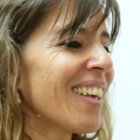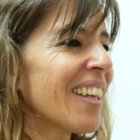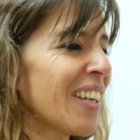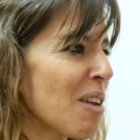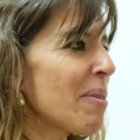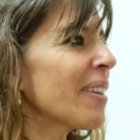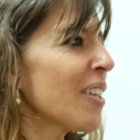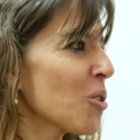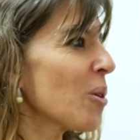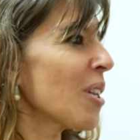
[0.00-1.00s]

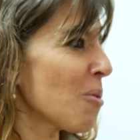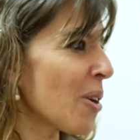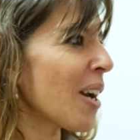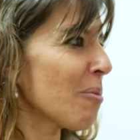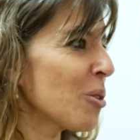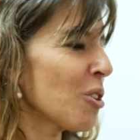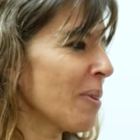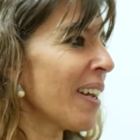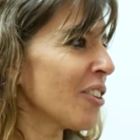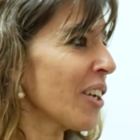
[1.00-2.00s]
generalmente suele volar mucho
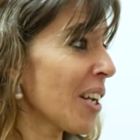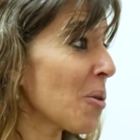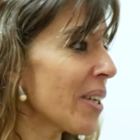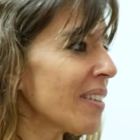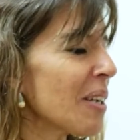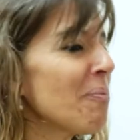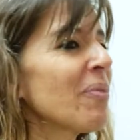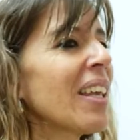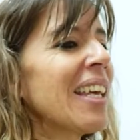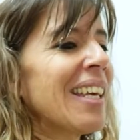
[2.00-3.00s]
más alto que la nuestra,
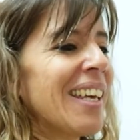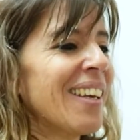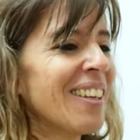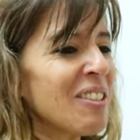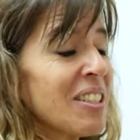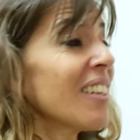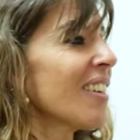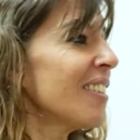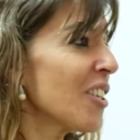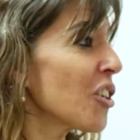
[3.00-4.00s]
eh,
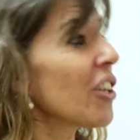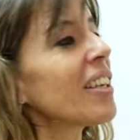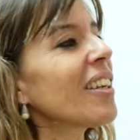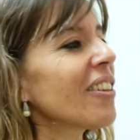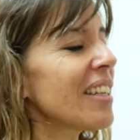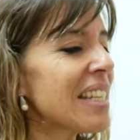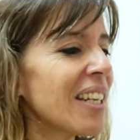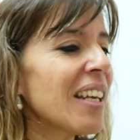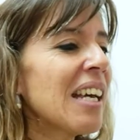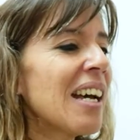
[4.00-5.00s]
sin restricciones quiero
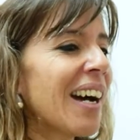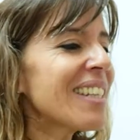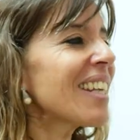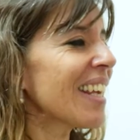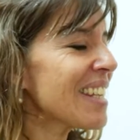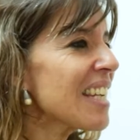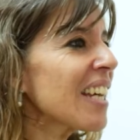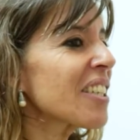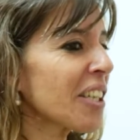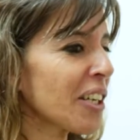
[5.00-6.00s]
decir. Así que
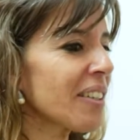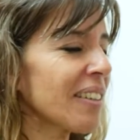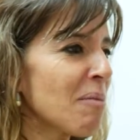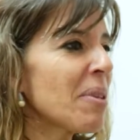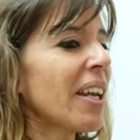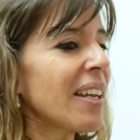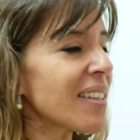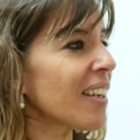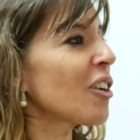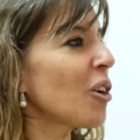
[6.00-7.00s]
sí, ayer también en
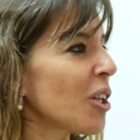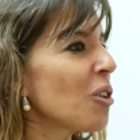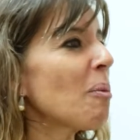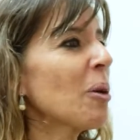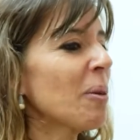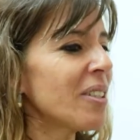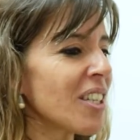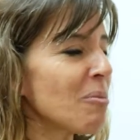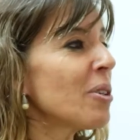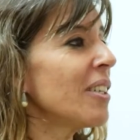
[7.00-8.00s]
ese recorrido
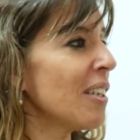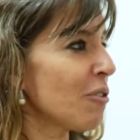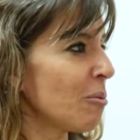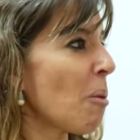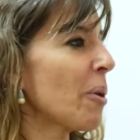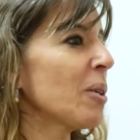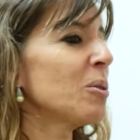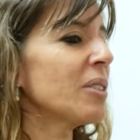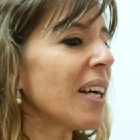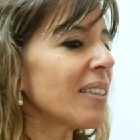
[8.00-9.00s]
aprovechamos y les fuimos
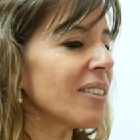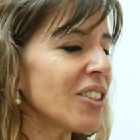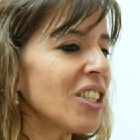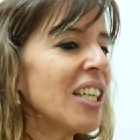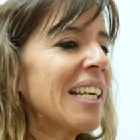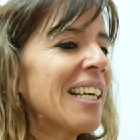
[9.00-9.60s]
preguntando.